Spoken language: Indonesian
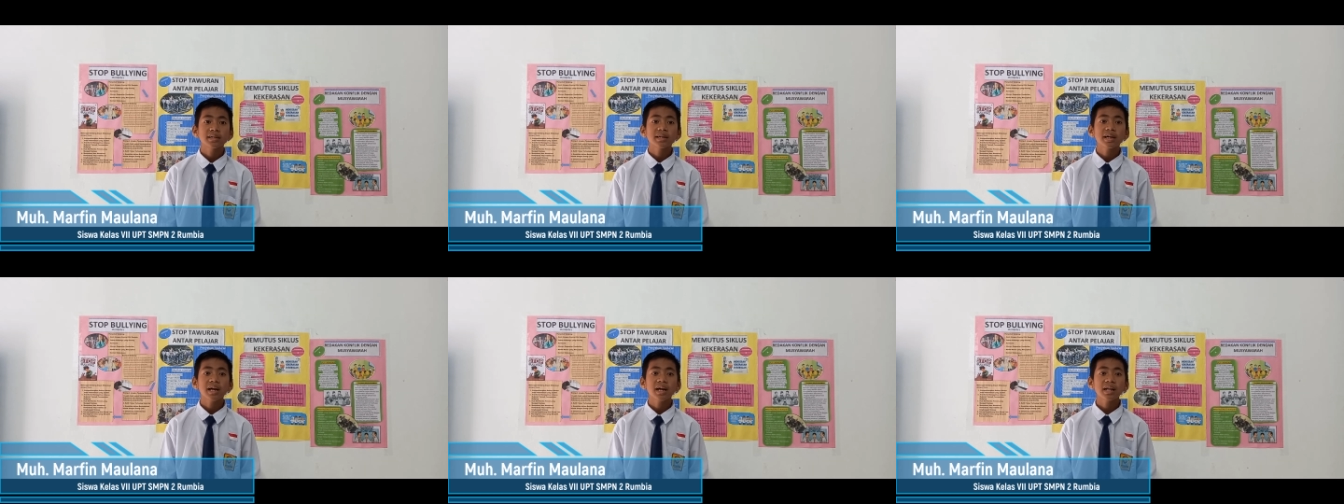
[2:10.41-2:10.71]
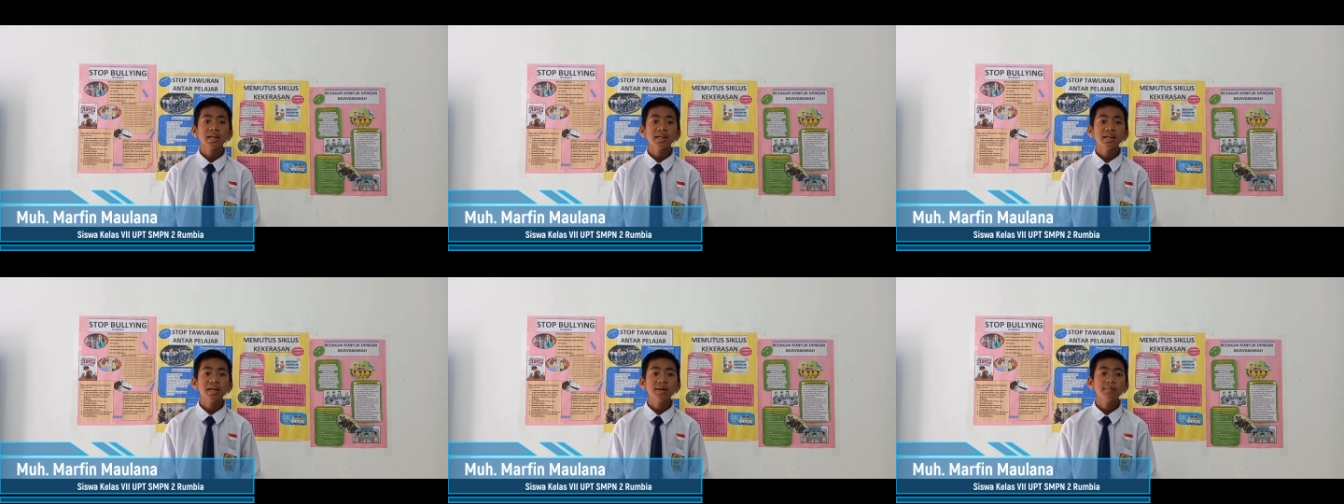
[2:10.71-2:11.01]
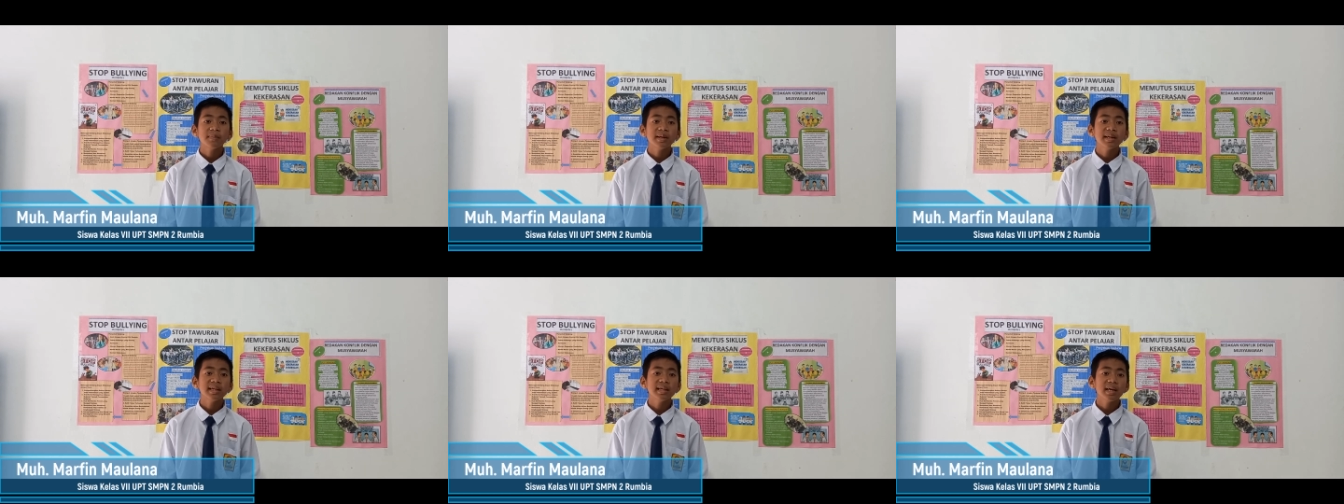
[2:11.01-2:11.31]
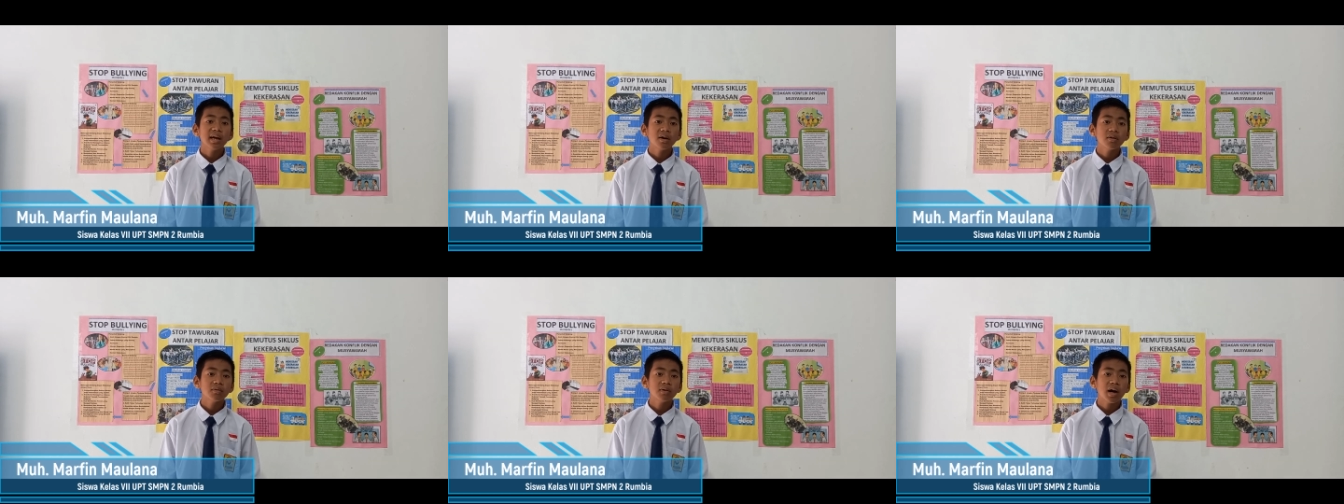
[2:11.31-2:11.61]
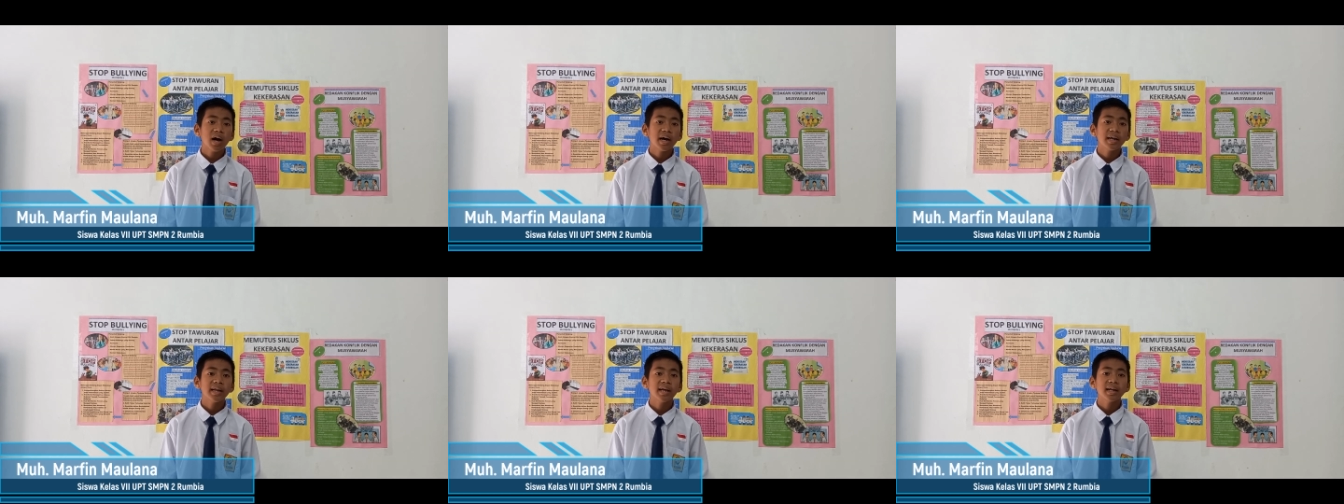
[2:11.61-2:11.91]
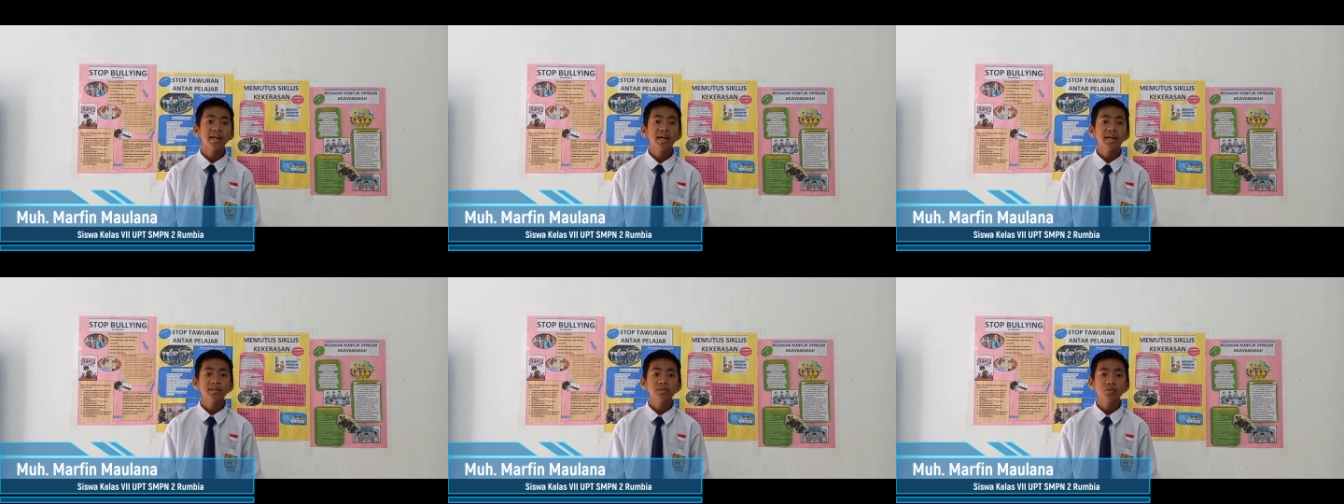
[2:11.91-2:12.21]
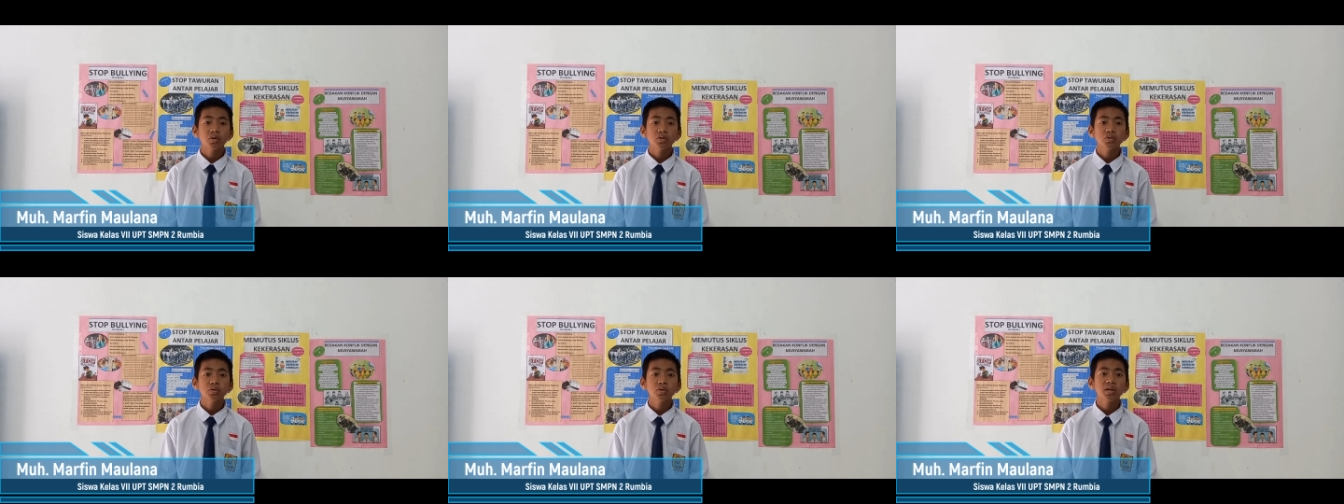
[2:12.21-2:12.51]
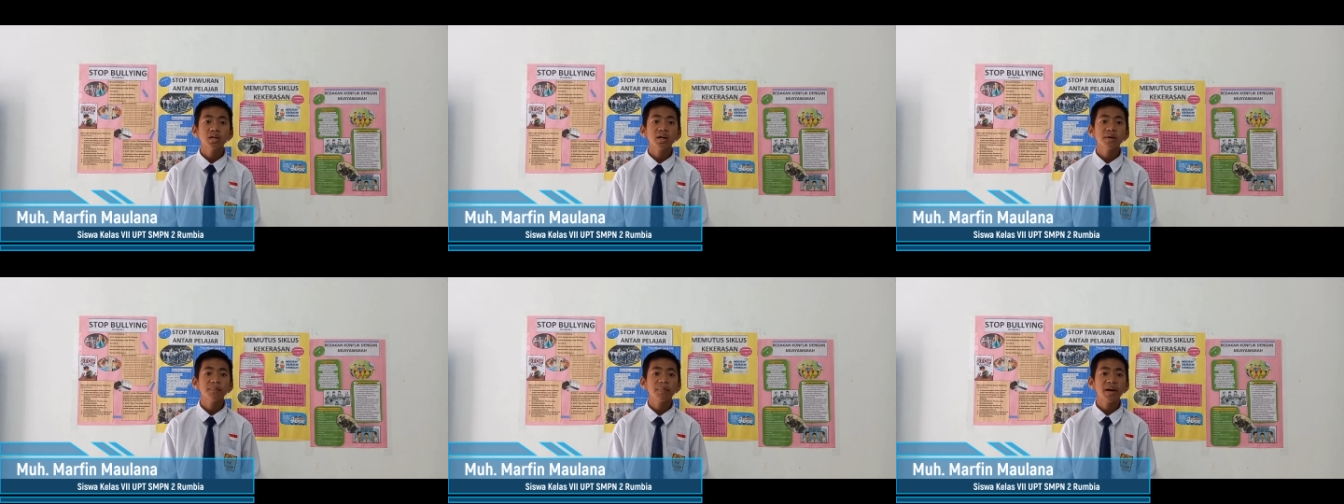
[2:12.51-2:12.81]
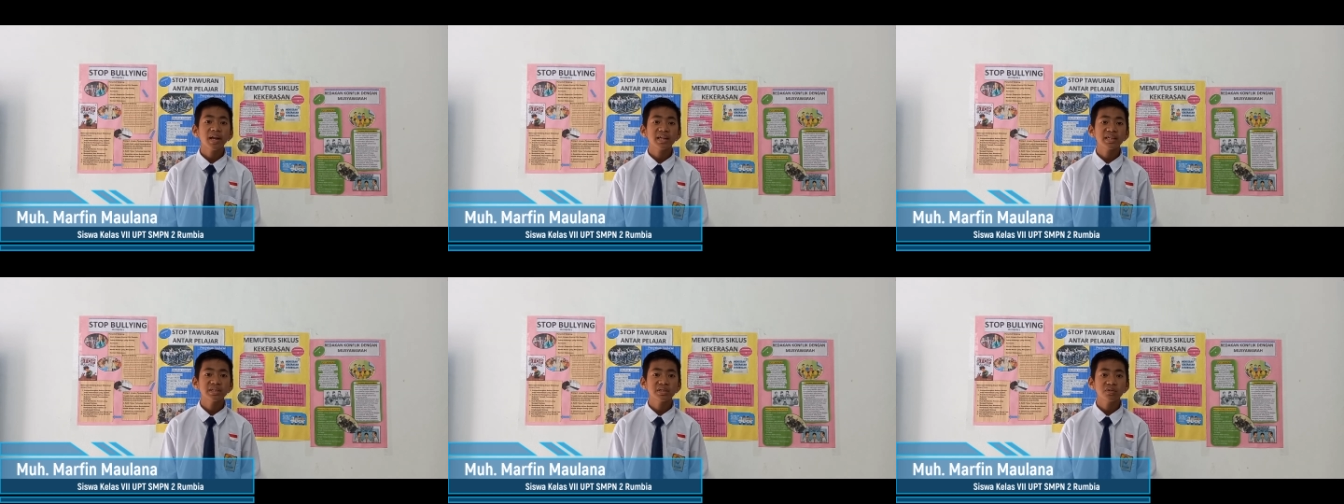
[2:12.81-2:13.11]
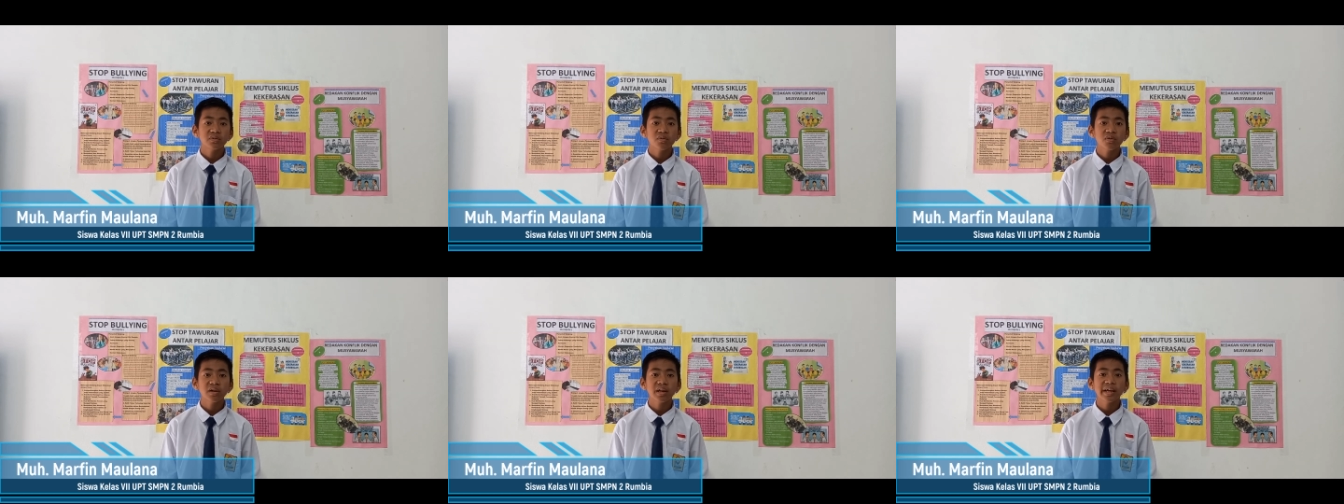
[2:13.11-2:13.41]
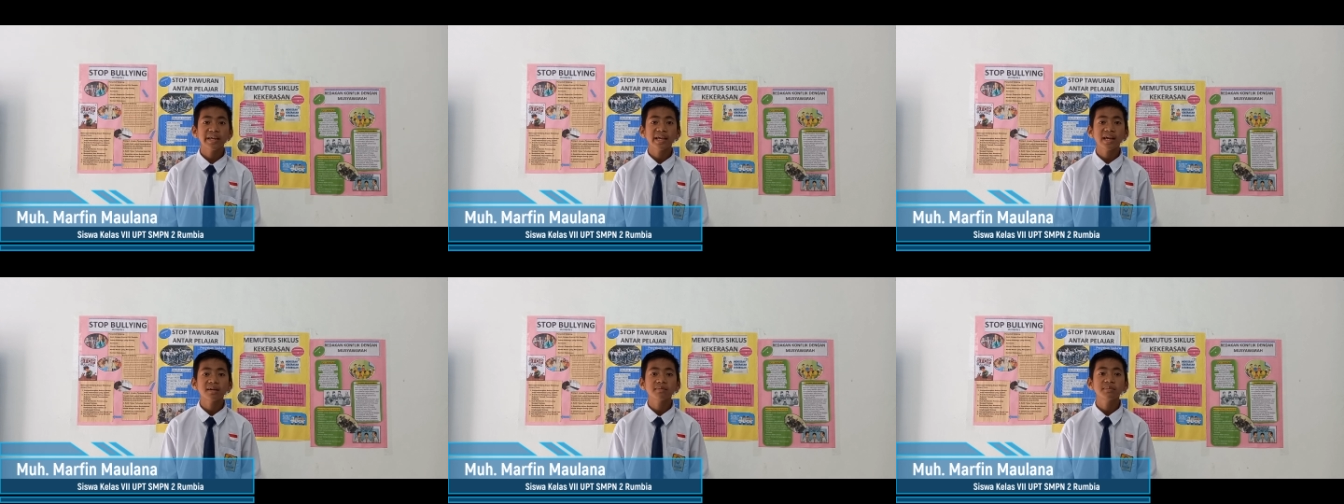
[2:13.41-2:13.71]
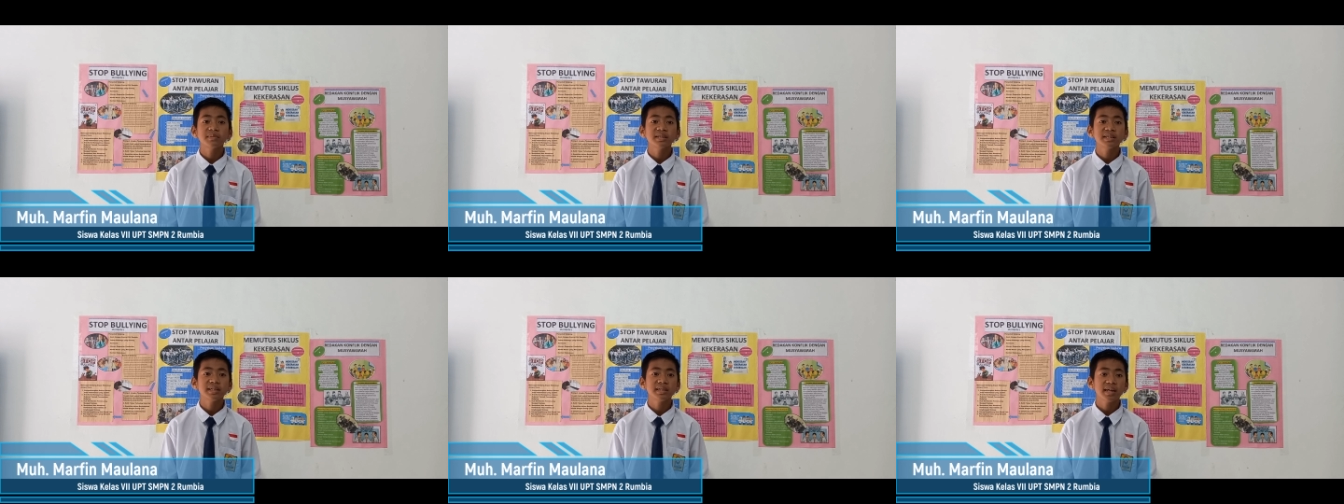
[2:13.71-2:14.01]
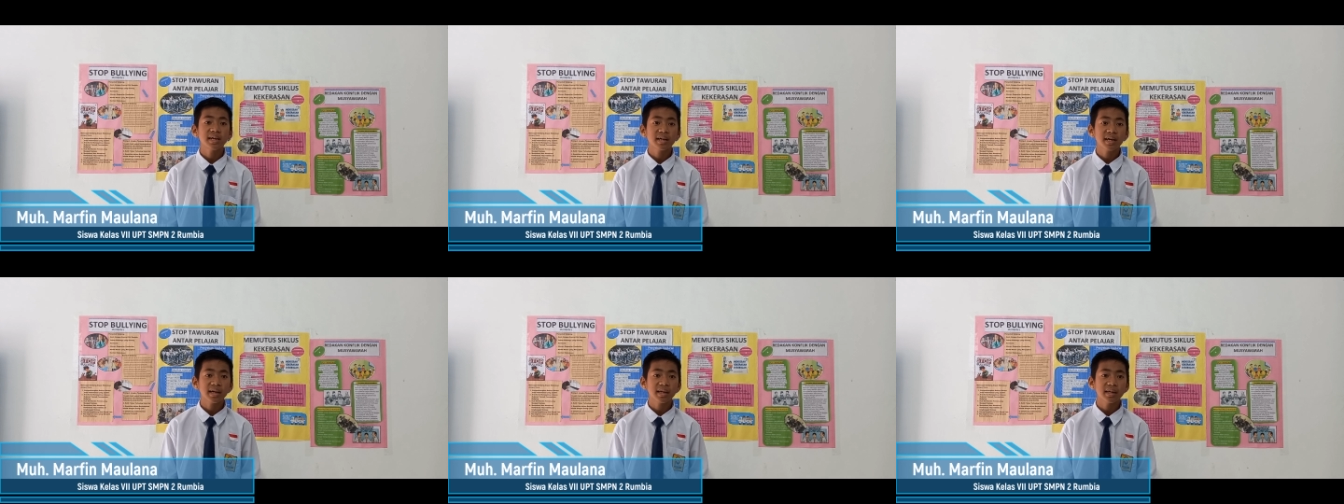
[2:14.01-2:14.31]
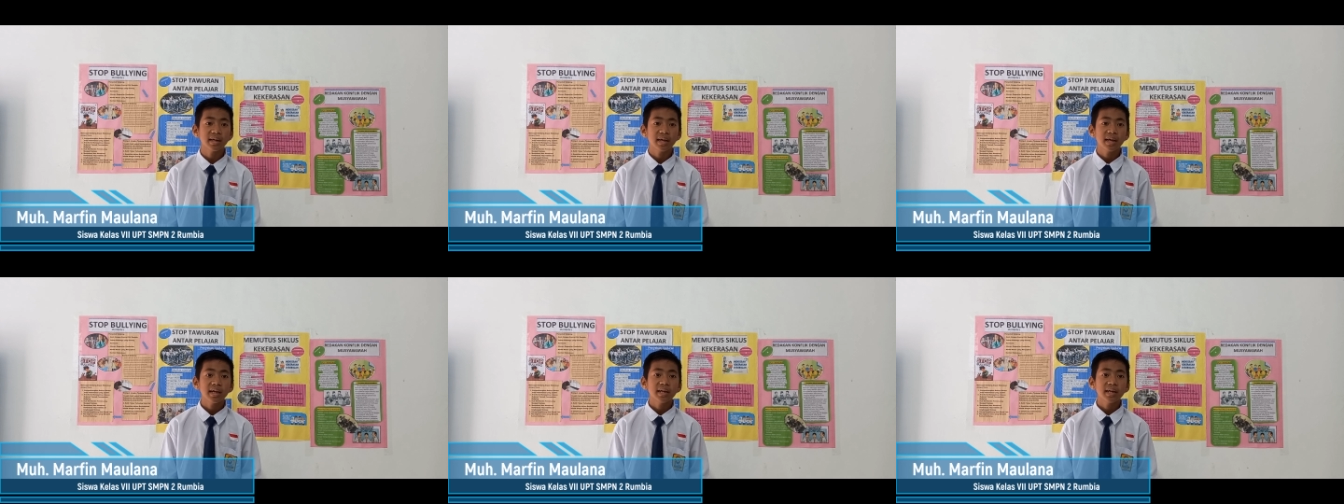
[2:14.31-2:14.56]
karena beliau adalah sosok kepala sekolah yang menyenangkan